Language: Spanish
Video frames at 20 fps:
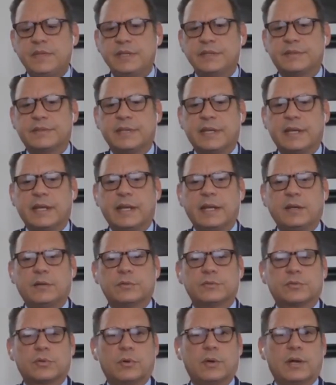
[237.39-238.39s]
se
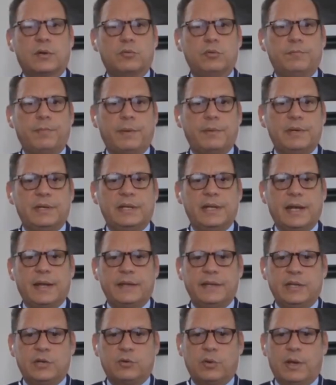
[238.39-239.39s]
encontró la culpabilidad
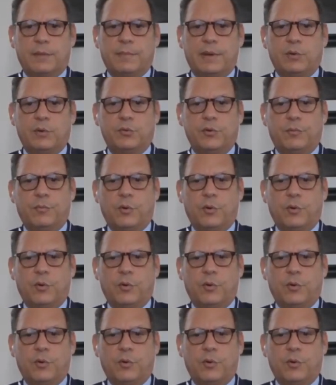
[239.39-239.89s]
de Nicolás Maduro